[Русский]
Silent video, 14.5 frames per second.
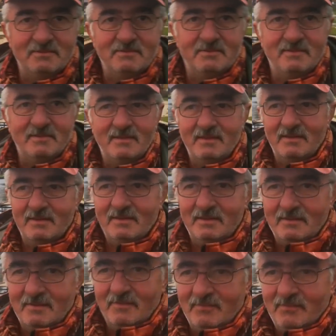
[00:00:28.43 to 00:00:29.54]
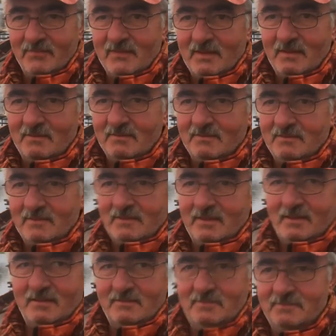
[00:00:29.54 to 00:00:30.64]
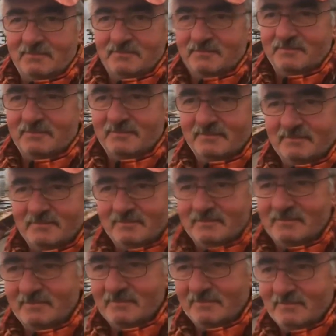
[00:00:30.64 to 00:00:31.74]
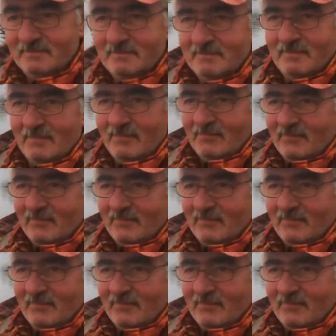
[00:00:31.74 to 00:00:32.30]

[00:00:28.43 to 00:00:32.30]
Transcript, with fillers: 10, 10 хвостов. Да. да, это достаточно неплохо.